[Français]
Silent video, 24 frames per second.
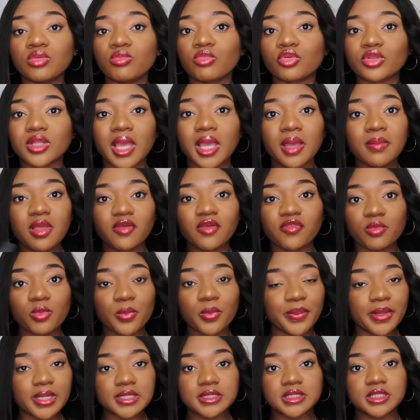Ils m'ont très bien fait mon
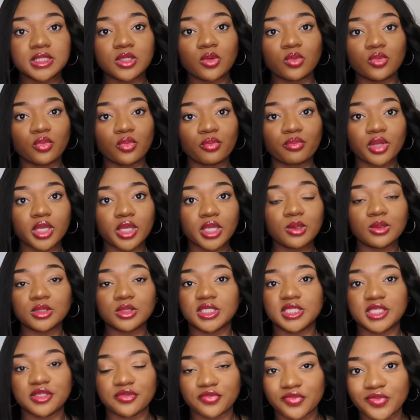piercing au nombril,
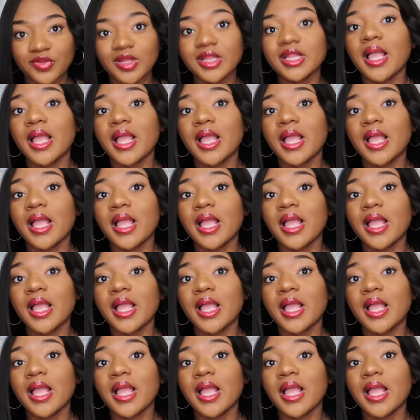j'ai kiffé.